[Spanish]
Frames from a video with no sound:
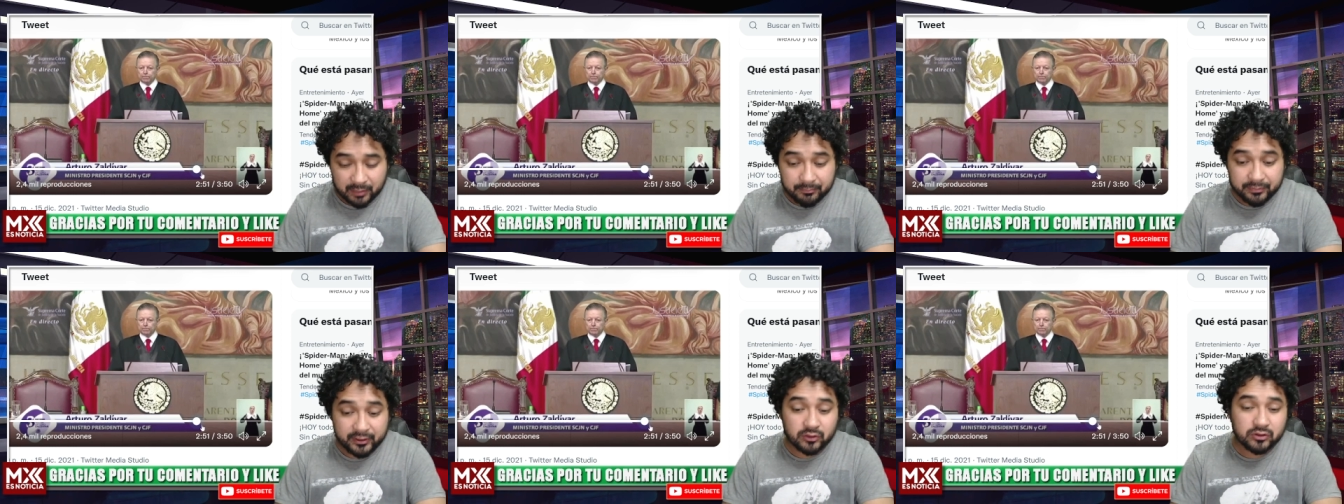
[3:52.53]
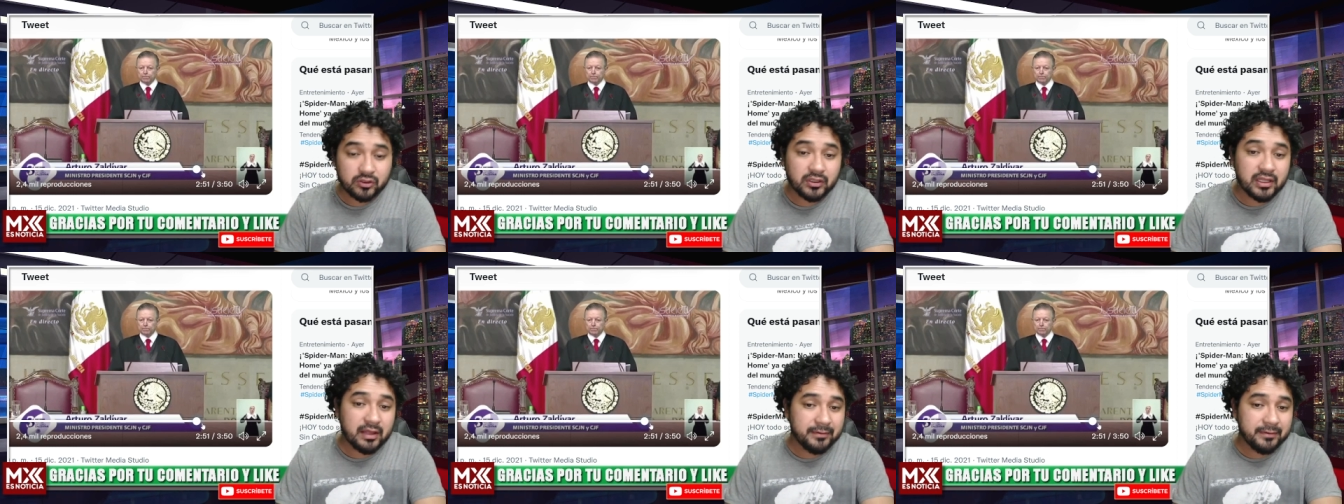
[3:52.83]

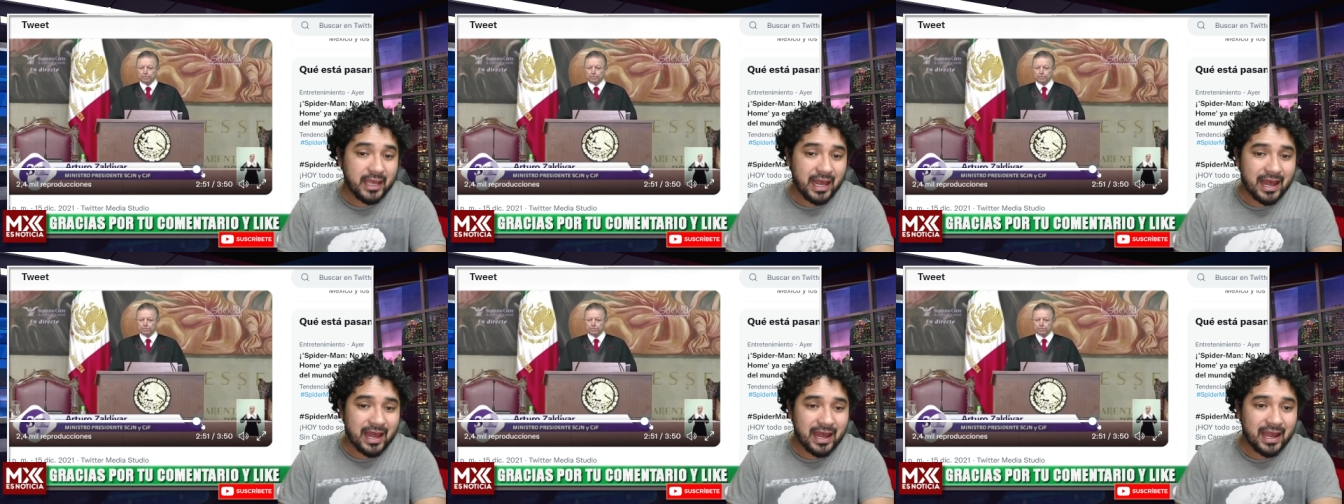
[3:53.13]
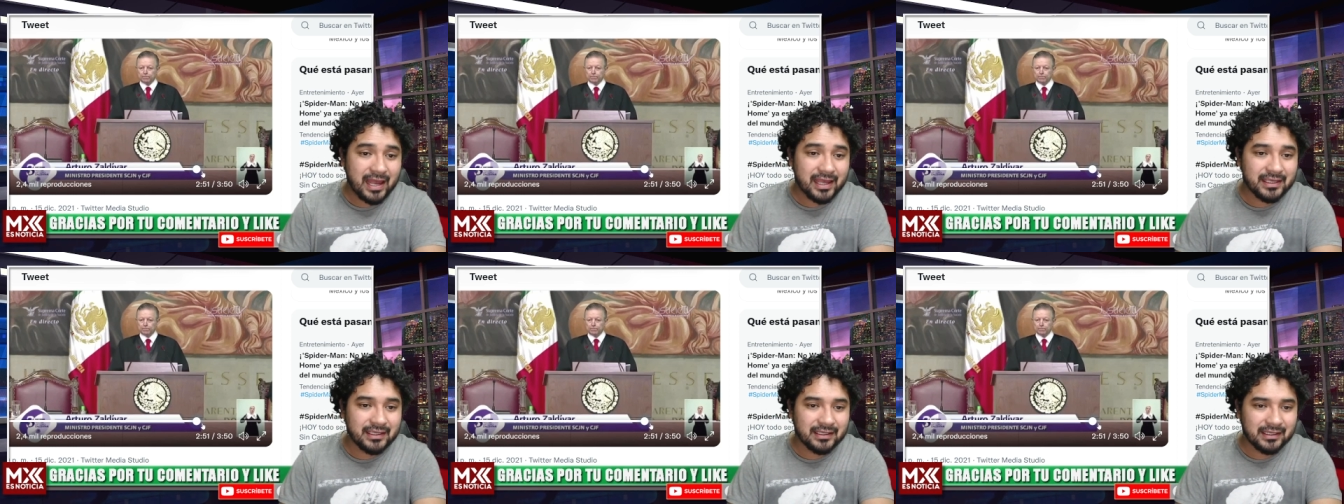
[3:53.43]
Pero todavía
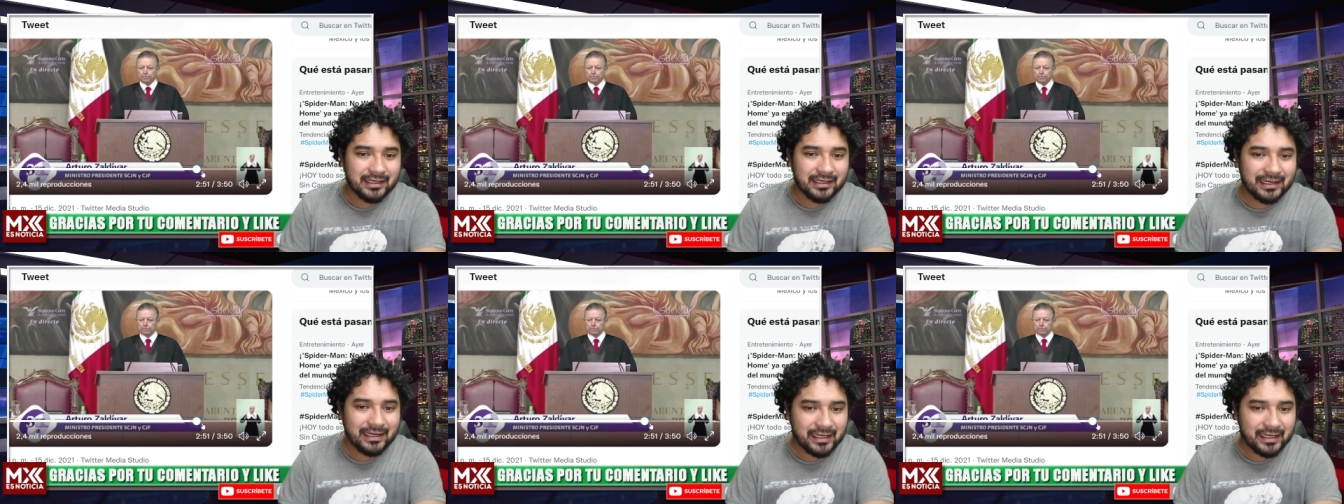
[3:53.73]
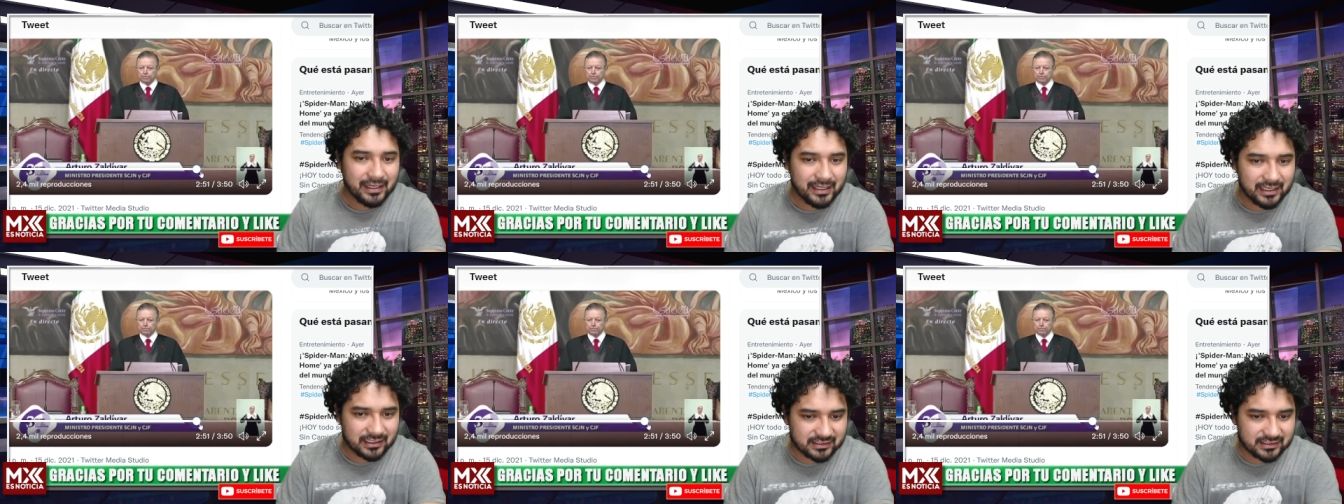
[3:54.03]
hay
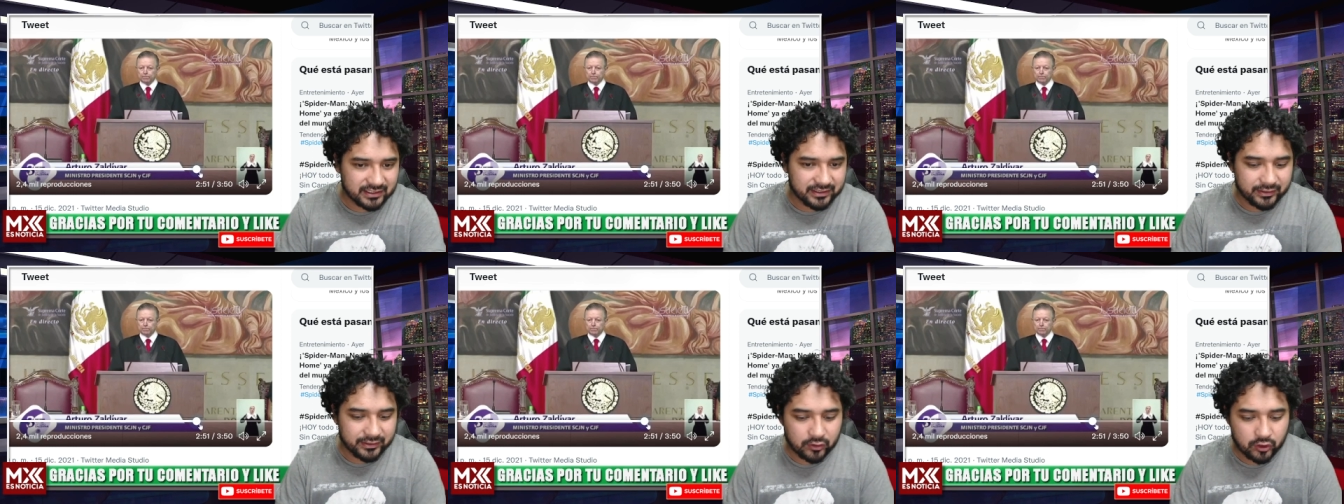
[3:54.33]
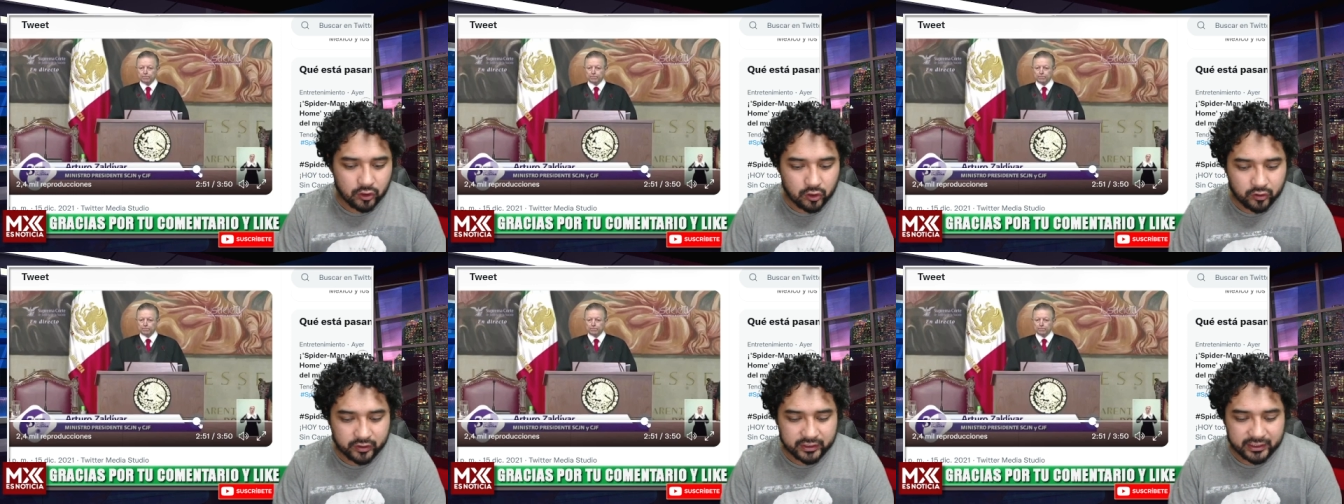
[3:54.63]
líneas
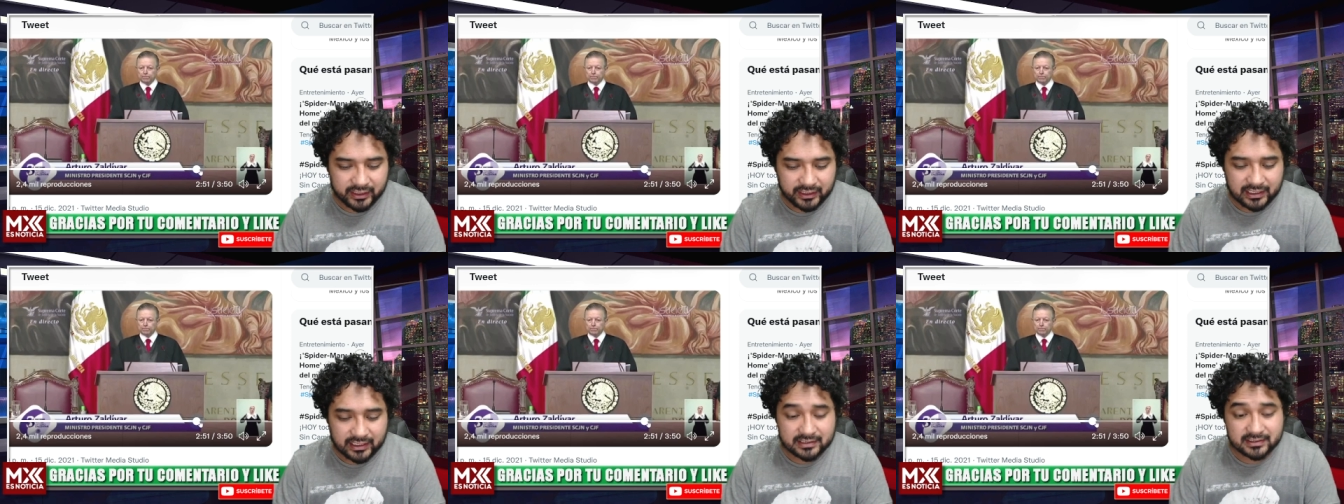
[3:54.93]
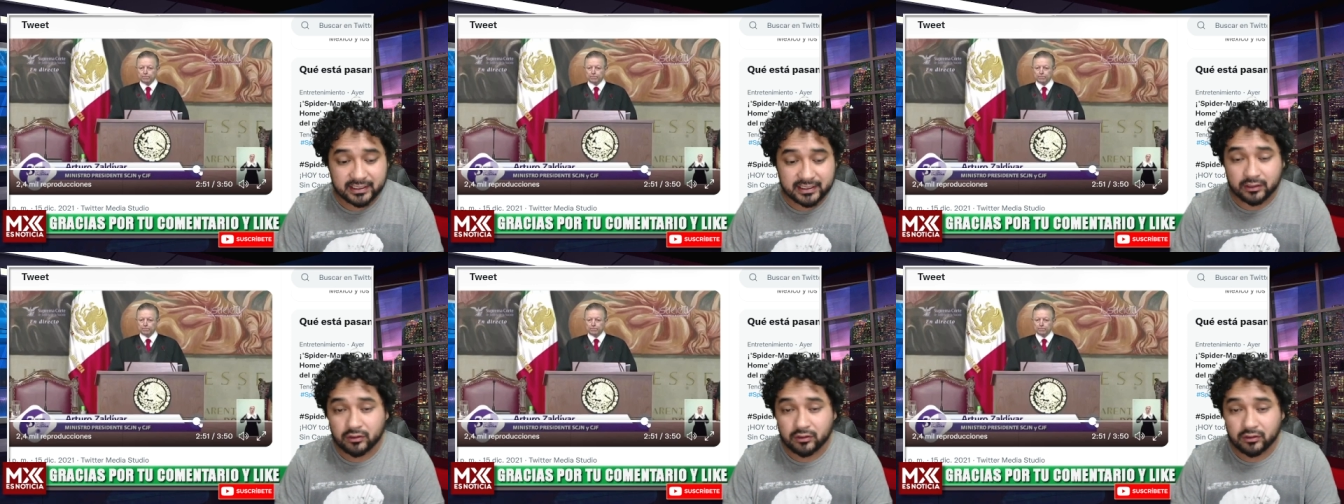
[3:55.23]
ideológicas